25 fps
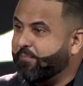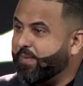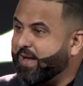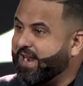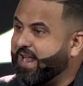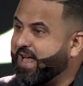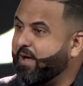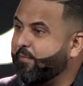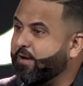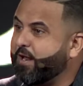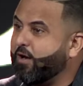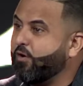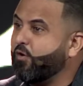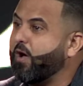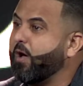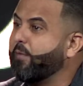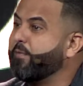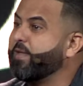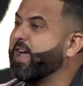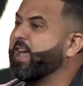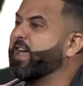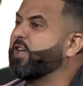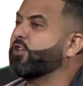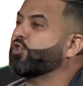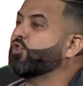palabra los
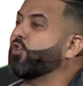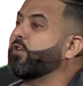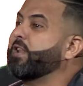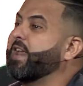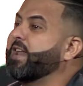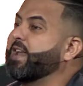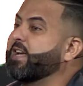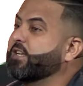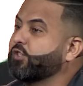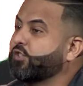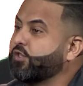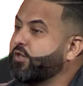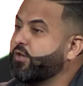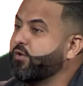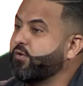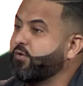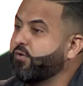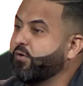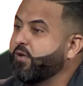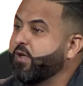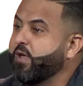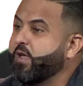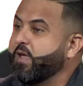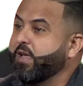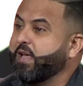había hecho la
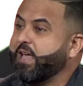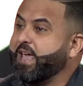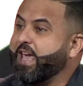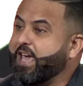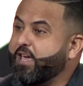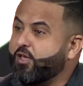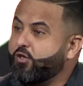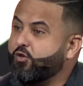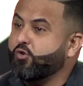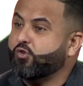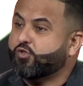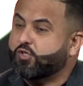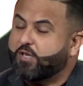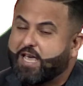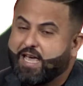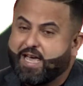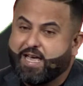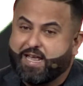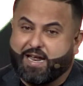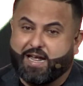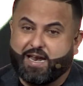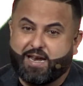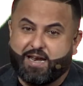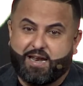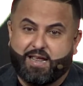nación que ellos
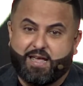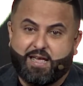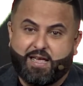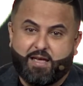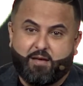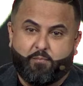eran.